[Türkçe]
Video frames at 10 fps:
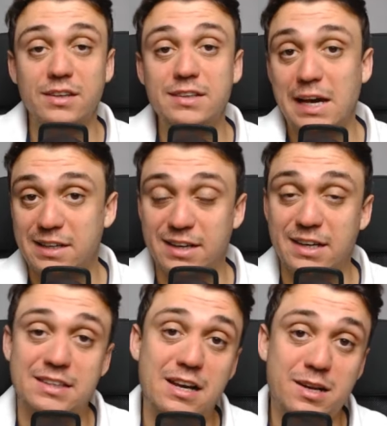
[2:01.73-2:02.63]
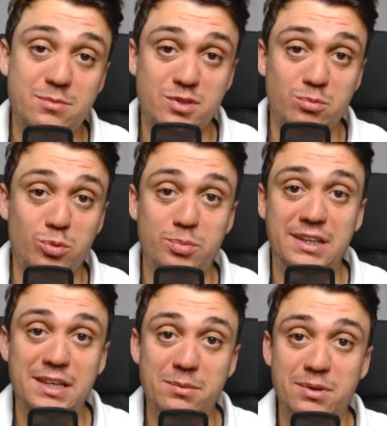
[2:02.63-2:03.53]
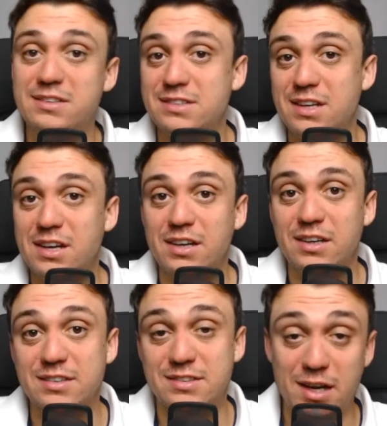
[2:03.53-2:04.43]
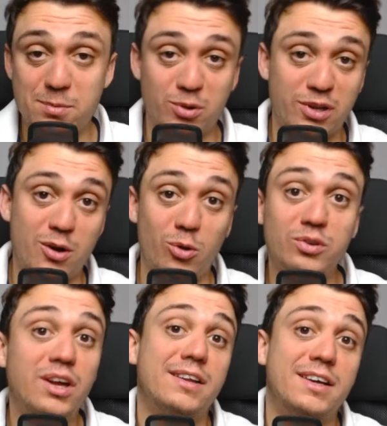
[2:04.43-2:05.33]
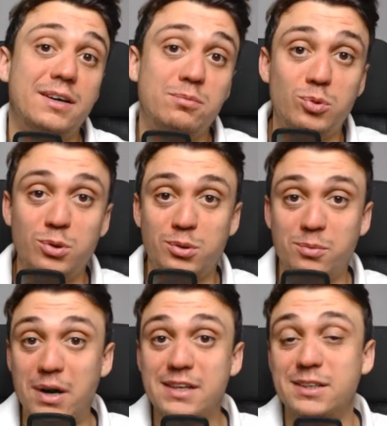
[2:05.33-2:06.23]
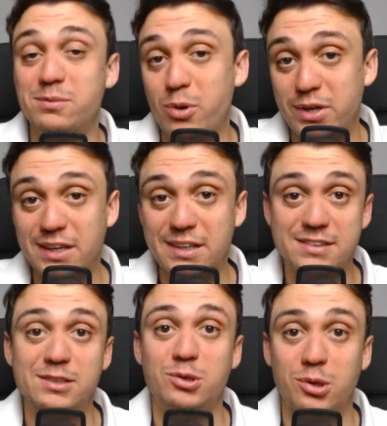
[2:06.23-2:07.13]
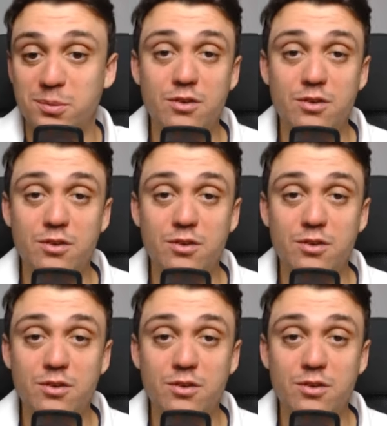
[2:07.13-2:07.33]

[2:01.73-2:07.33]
Diğer karakterlerimiz de bu bilgiyi biraz e, sahip olarak onlar da bu Michael Burry'e katılıyor.